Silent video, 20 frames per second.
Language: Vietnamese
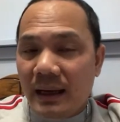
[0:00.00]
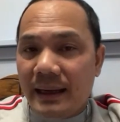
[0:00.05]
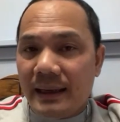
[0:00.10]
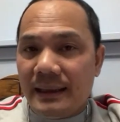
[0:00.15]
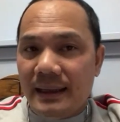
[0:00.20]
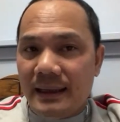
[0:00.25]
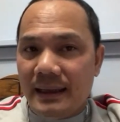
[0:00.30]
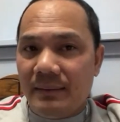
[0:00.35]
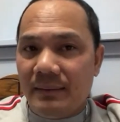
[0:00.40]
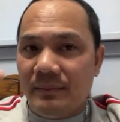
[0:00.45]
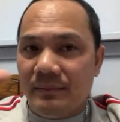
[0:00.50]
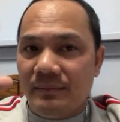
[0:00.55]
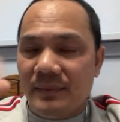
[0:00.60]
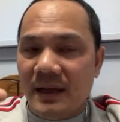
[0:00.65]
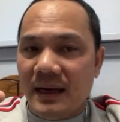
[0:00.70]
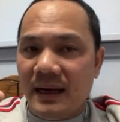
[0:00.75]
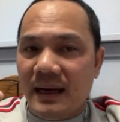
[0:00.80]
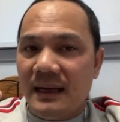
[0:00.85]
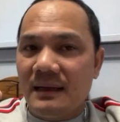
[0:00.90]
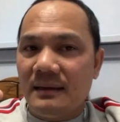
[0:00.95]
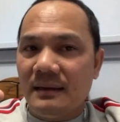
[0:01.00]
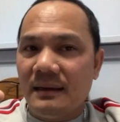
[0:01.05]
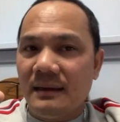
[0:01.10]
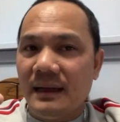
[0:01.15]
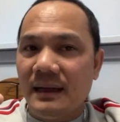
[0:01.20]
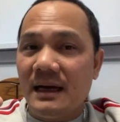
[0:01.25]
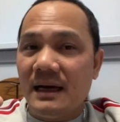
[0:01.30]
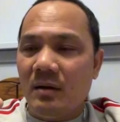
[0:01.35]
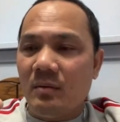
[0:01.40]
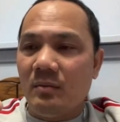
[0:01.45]
thì thằng thằng hán
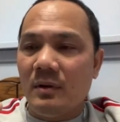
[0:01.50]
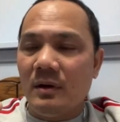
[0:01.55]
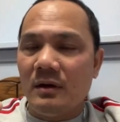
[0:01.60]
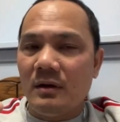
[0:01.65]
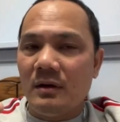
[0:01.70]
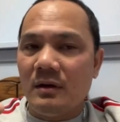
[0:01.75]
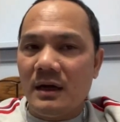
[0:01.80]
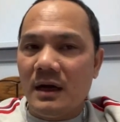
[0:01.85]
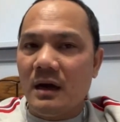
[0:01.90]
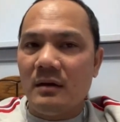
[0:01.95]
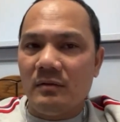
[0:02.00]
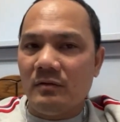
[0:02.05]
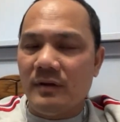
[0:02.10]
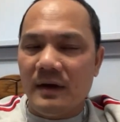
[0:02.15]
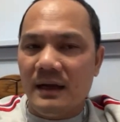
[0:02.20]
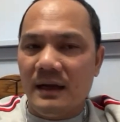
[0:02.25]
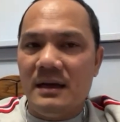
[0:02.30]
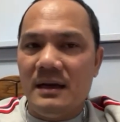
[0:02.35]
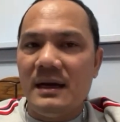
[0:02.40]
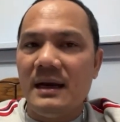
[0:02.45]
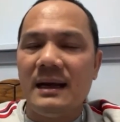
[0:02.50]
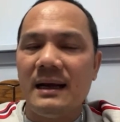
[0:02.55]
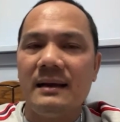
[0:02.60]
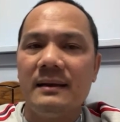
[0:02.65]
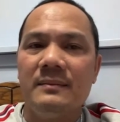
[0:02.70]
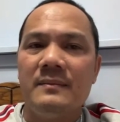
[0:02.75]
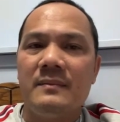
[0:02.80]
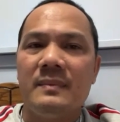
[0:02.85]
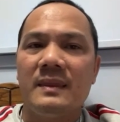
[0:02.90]
hán cộng nó cần phải đi ra